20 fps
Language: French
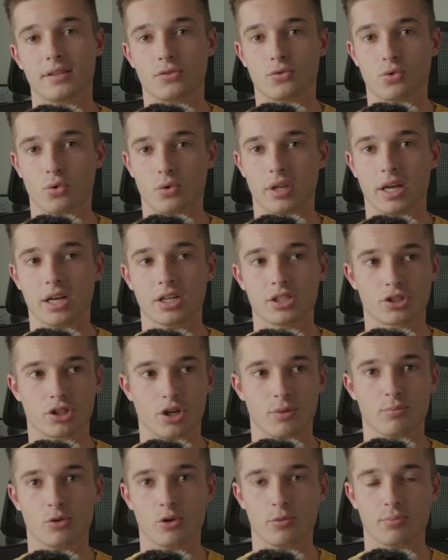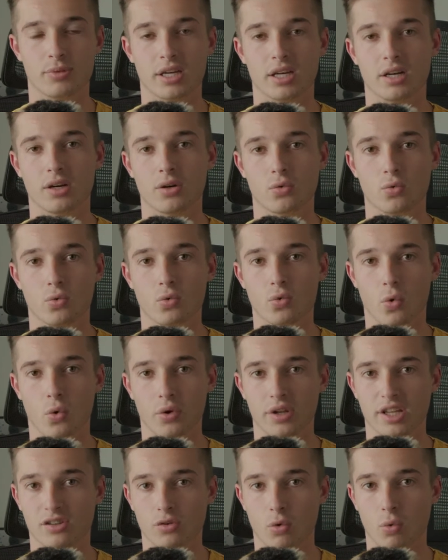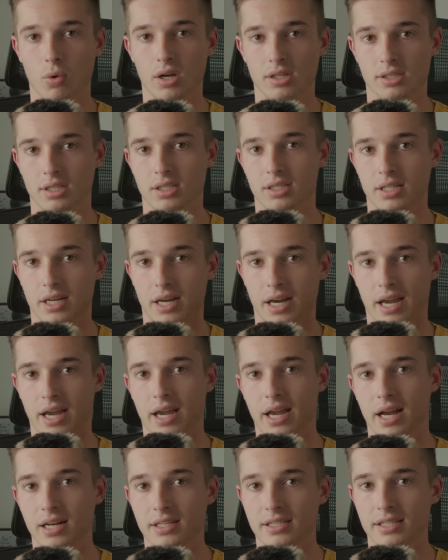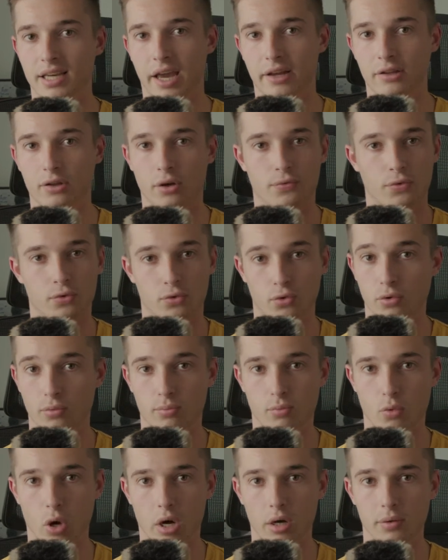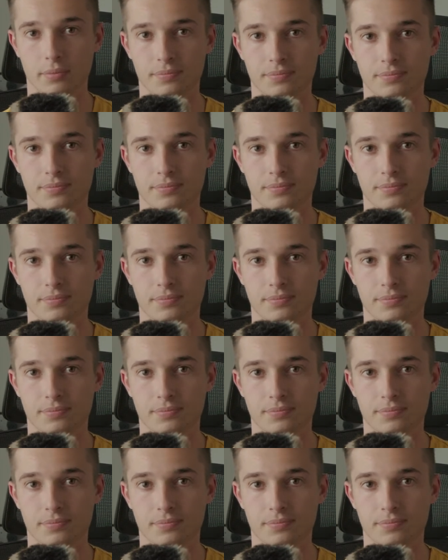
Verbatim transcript: tournages comme le mien où on est trois, c'est-à-dire réel, directeur photo, moi.